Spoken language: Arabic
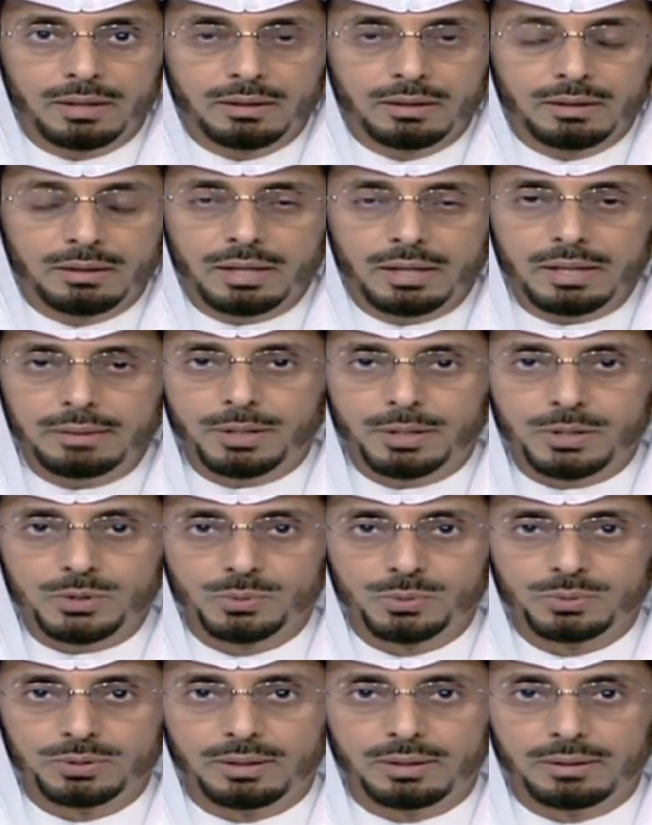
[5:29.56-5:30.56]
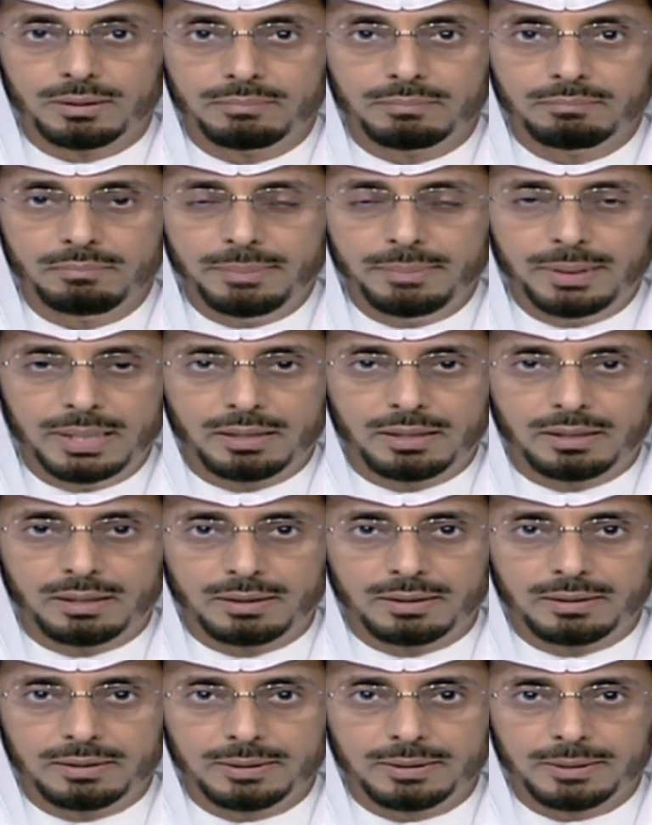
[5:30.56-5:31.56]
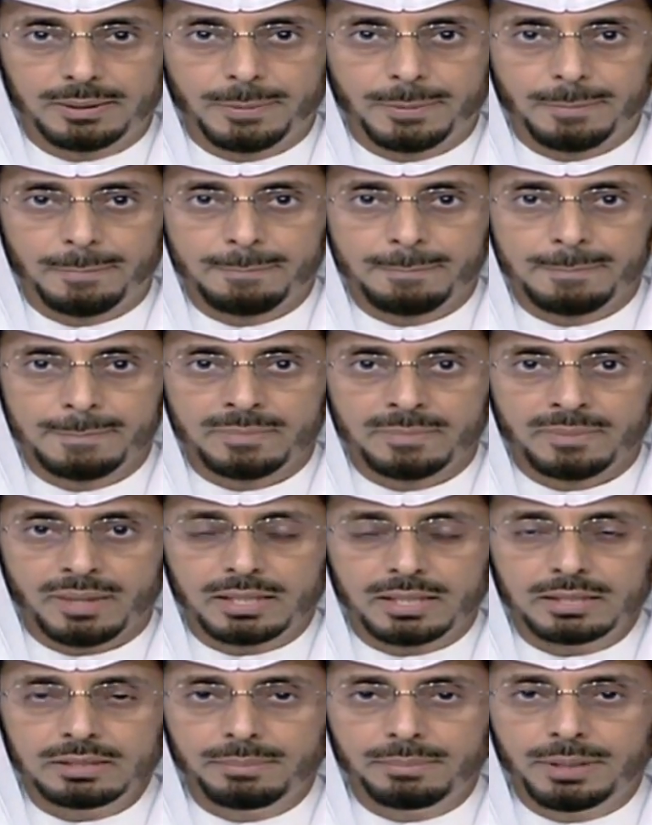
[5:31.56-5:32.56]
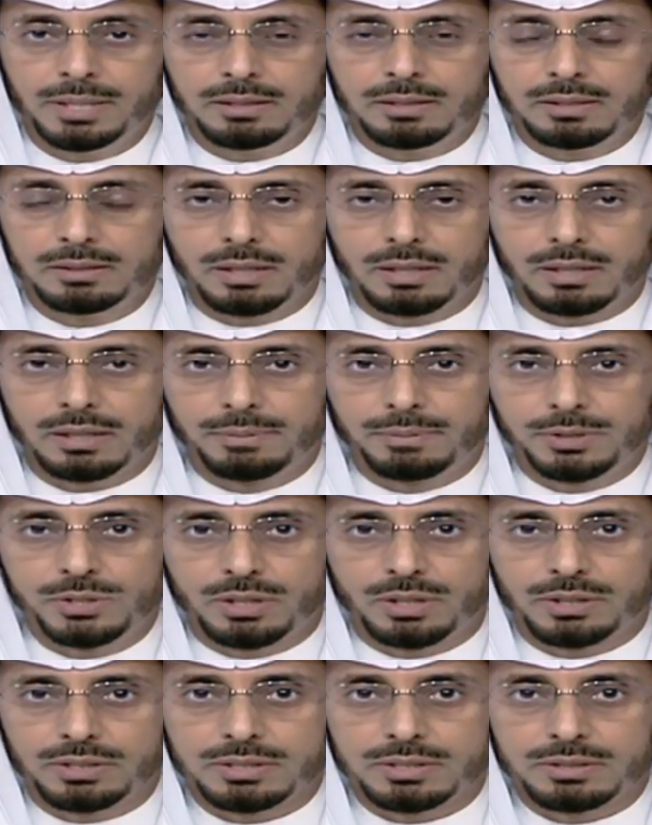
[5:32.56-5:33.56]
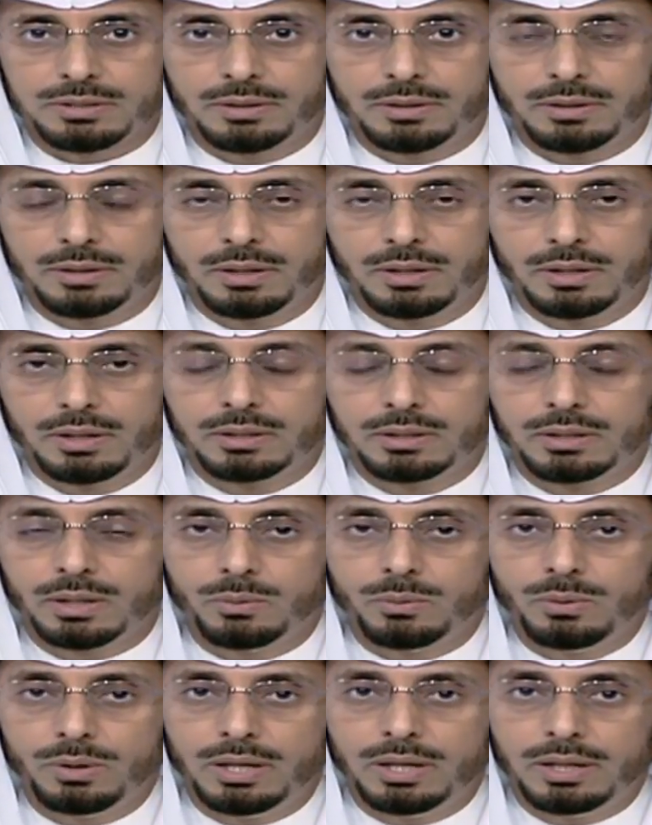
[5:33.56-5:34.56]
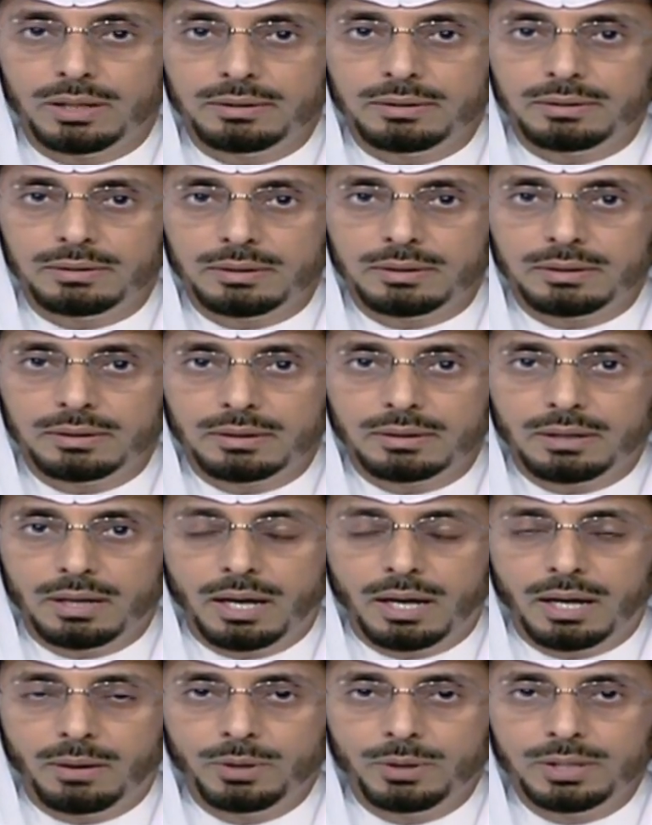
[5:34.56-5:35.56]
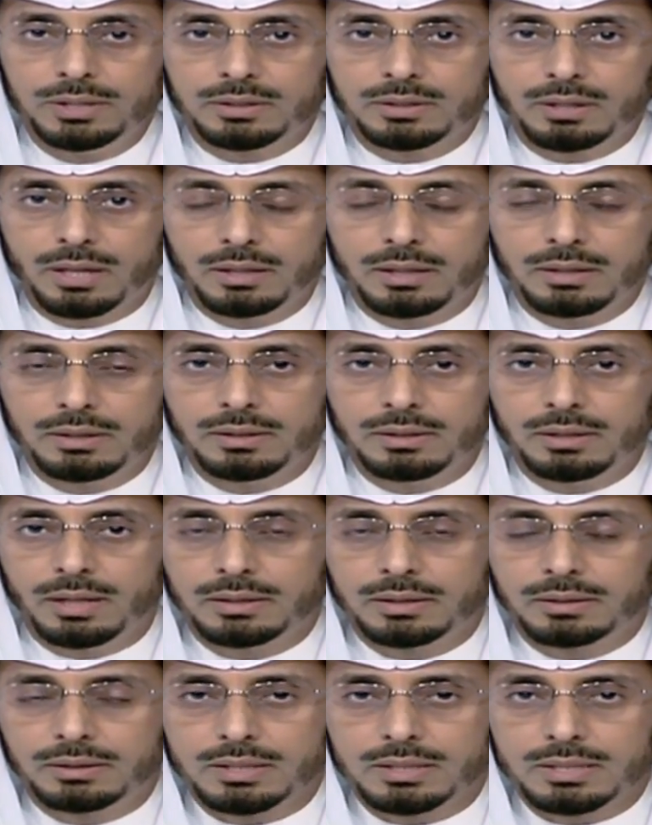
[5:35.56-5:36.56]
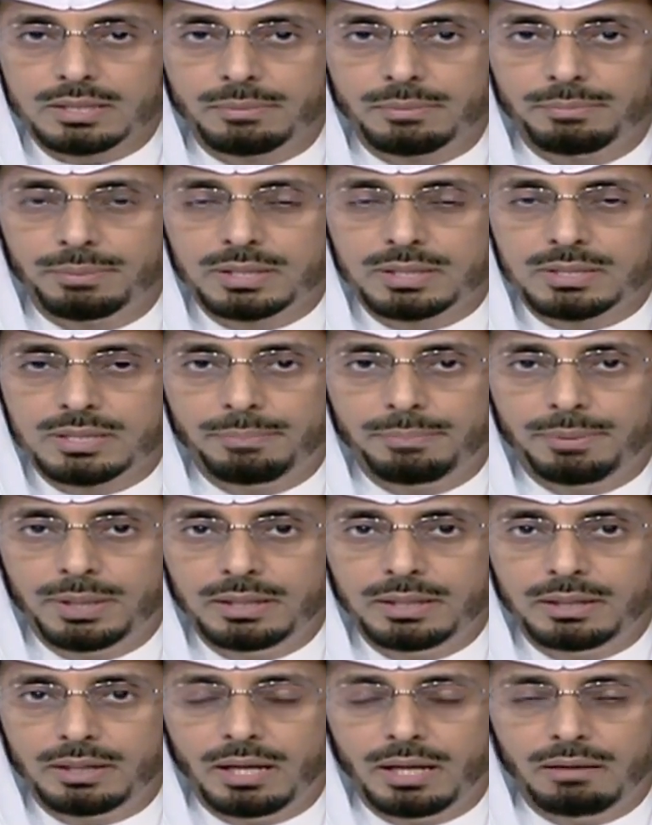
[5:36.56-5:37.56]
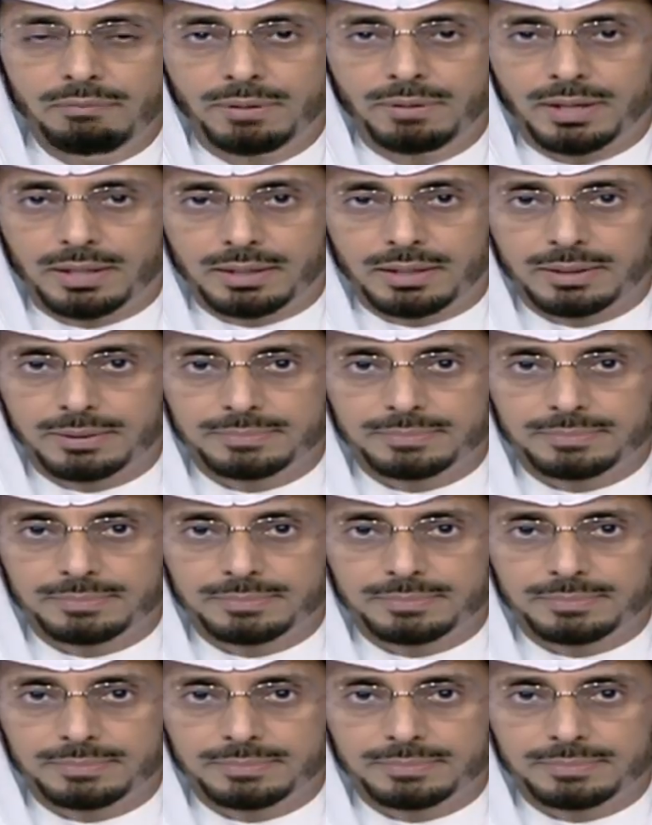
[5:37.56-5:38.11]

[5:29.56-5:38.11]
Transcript: غير مقصودة ما معنى ذلك؟ عندما تلتقي بشخص تقول له حاولت أن أتصل بك سبعين ألف مرة